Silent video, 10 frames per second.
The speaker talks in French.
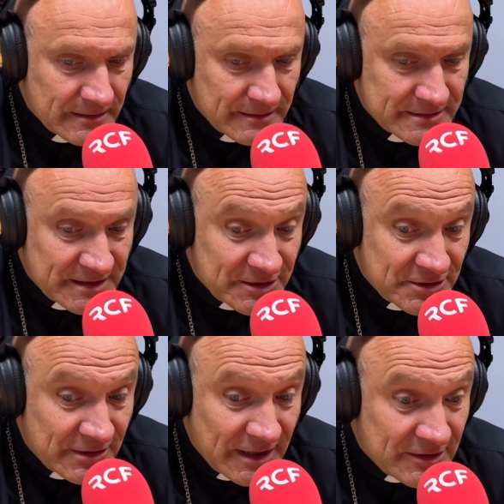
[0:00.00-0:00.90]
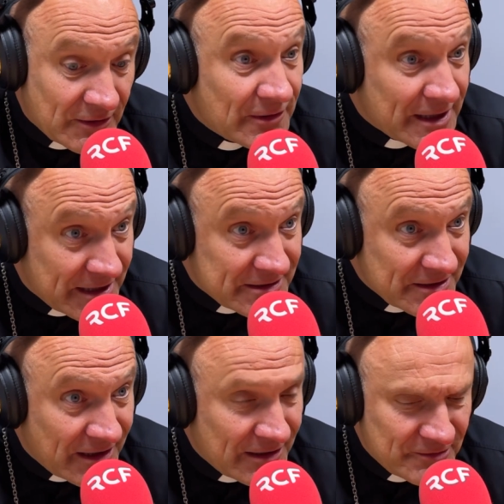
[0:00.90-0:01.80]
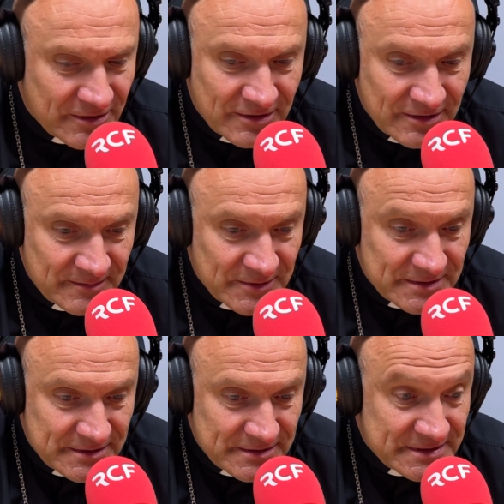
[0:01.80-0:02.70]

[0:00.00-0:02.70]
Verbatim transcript: Saint Jean de Latran, la cathédrale de Rome,